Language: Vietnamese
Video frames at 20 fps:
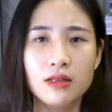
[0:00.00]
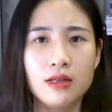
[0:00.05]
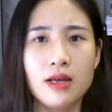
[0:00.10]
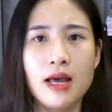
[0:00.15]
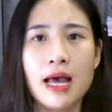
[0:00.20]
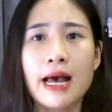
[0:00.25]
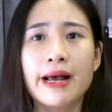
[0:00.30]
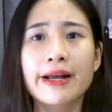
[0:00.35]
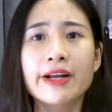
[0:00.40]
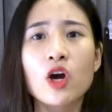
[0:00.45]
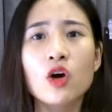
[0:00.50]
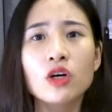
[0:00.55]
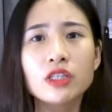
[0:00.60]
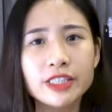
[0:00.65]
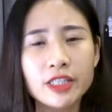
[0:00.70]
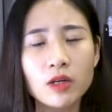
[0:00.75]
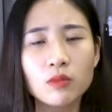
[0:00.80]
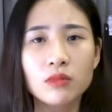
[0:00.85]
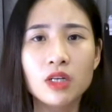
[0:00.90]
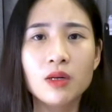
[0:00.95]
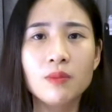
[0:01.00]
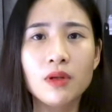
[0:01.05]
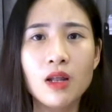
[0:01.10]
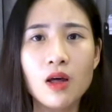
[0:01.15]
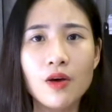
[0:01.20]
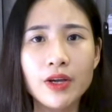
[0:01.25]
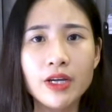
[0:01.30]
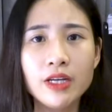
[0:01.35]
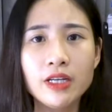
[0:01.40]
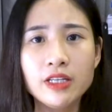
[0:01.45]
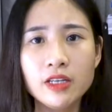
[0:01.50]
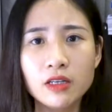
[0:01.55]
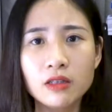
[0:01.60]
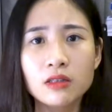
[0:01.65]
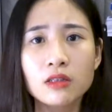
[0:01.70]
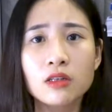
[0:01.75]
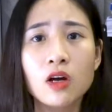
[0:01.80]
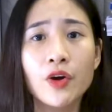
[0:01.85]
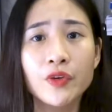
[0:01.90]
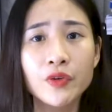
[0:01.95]
à coi trọng lớp lõi
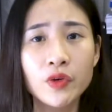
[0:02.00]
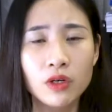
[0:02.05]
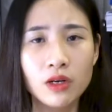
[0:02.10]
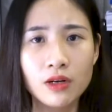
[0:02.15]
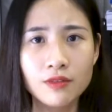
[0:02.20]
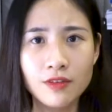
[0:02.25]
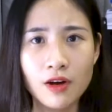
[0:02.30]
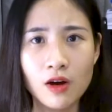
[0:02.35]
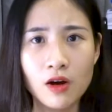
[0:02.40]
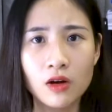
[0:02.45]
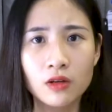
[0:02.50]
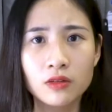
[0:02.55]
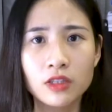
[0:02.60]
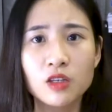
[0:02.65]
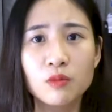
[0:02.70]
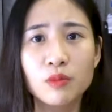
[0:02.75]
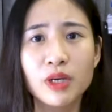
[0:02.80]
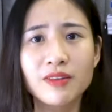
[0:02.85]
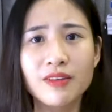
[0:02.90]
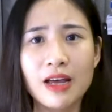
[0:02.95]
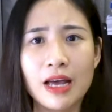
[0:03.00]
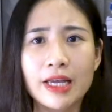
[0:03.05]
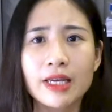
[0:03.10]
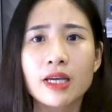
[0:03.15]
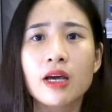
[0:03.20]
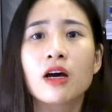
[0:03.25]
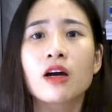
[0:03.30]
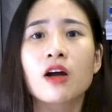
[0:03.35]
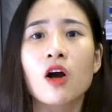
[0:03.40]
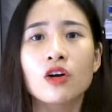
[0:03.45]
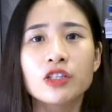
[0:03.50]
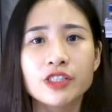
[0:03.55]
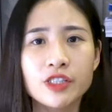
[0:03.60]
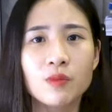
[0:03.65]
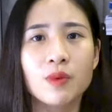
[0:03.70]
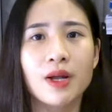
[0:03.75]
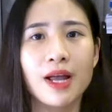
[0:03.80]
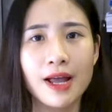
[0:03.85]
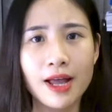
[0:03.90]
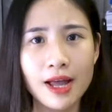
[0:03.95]
nhưng coi thường lớp vỏ thì mình phải coi
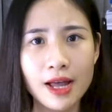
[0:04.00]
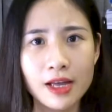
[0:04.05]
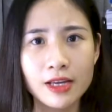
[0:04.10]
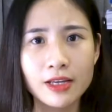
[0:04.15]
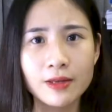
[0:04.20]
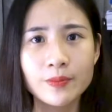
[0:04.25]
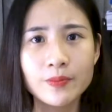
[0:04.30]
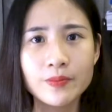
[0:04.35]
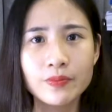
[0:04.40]
trọng cả hai